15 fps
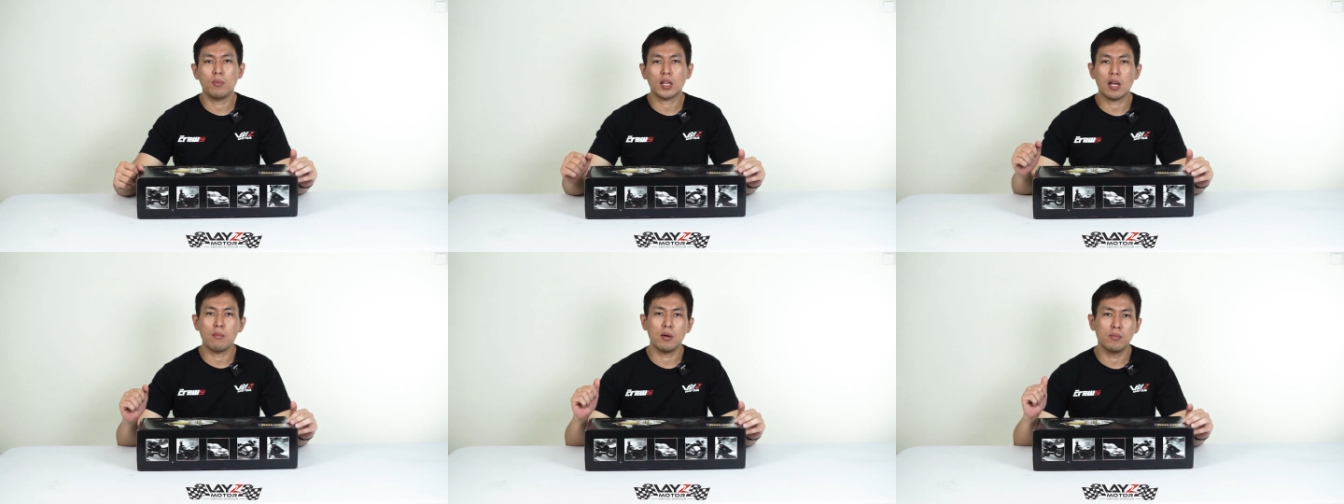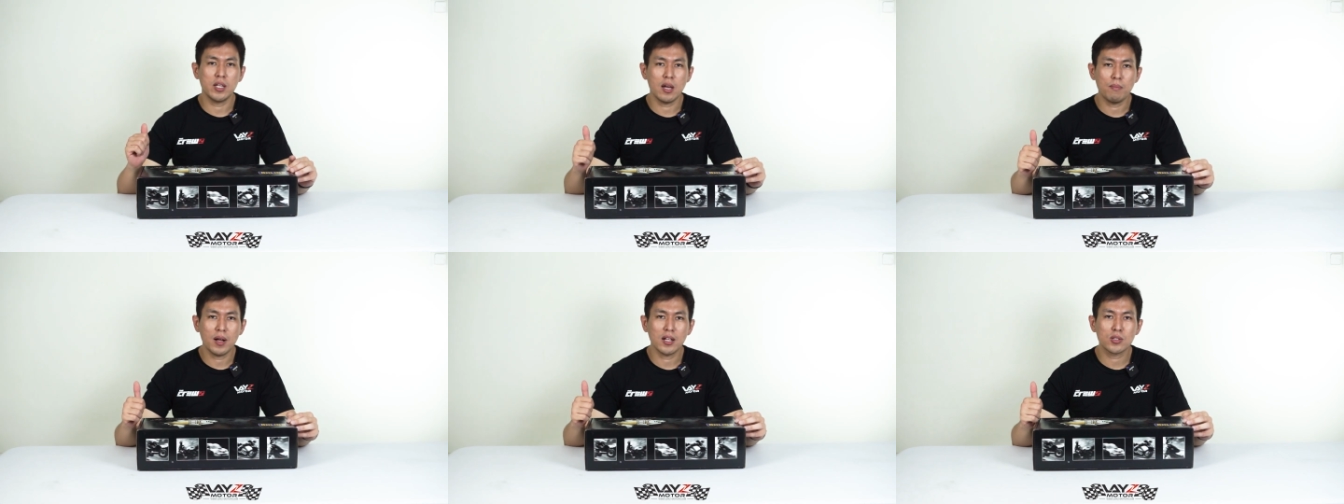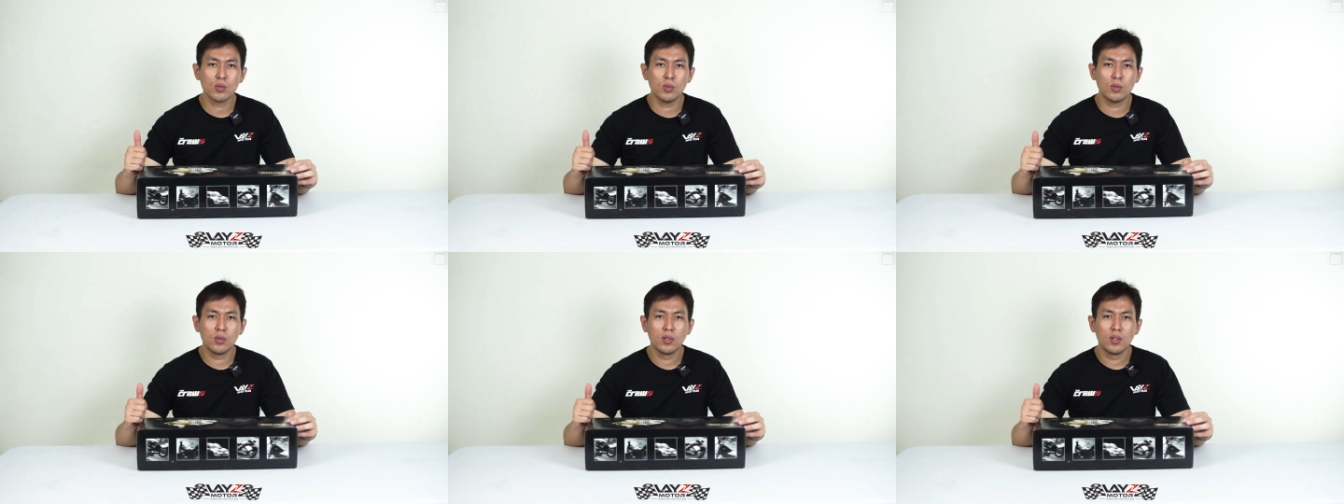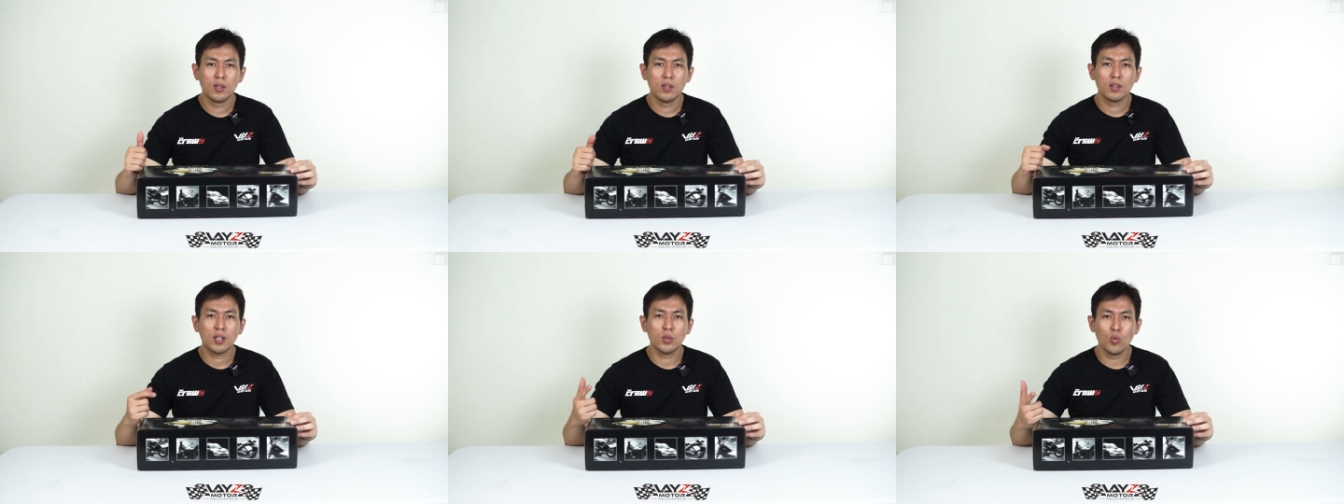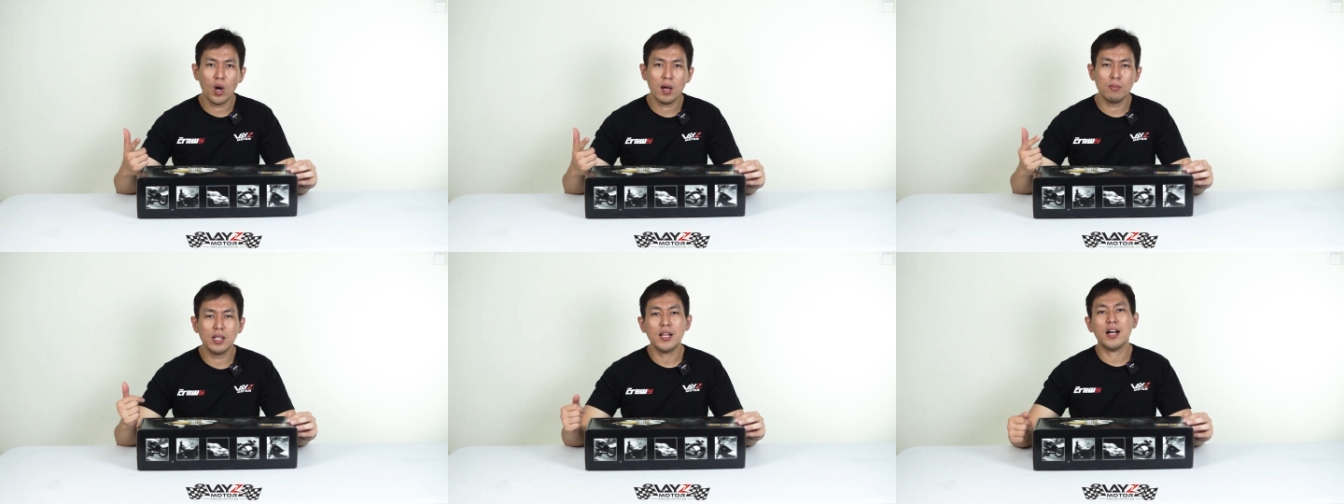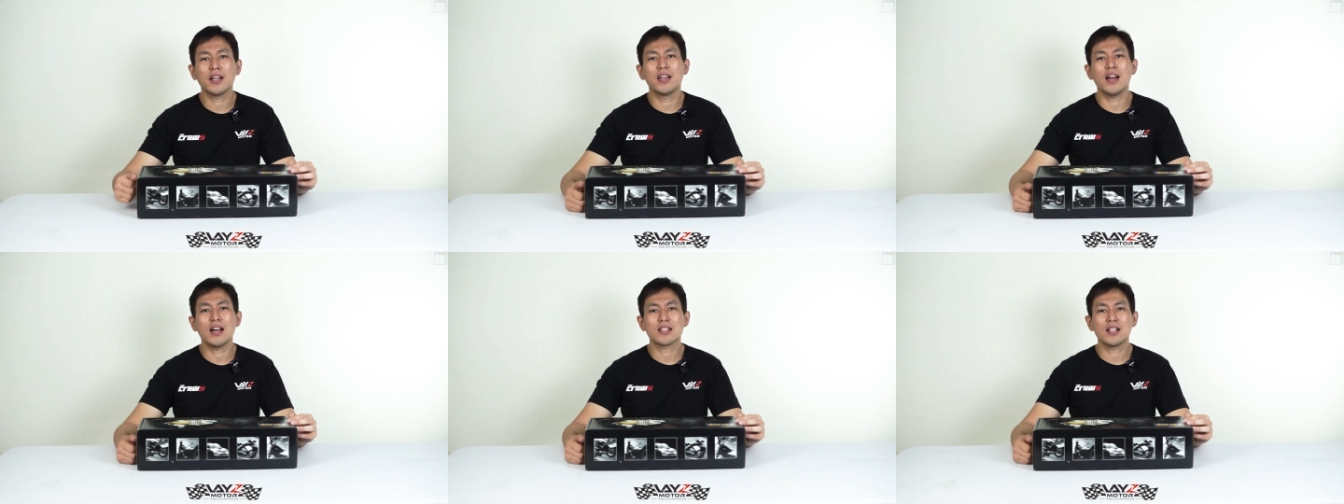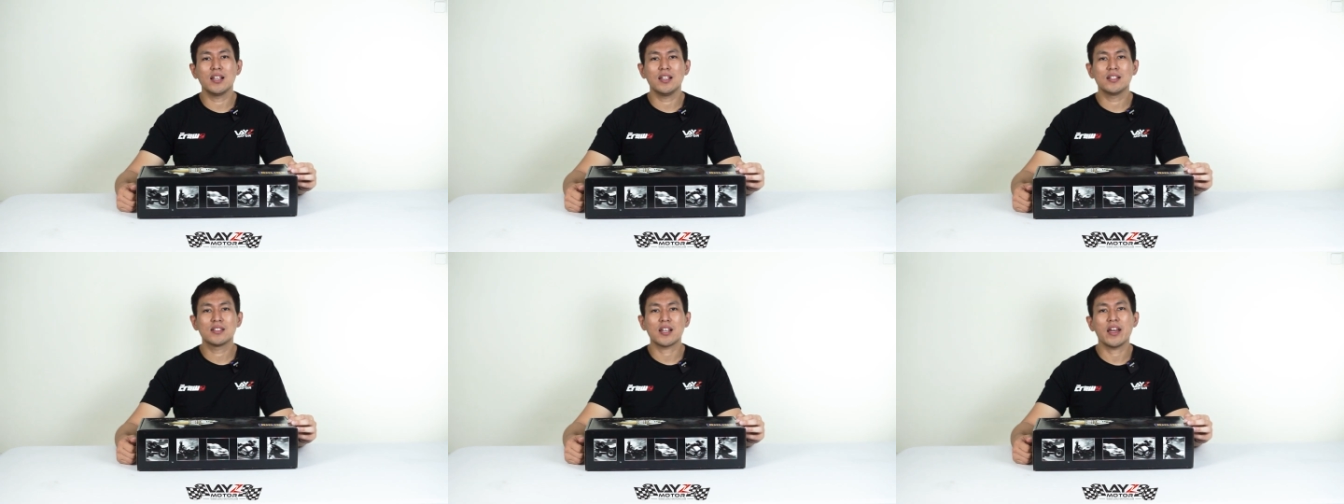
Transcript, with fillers: Pertama beli yang palsu, kedua beli lagi yang asli.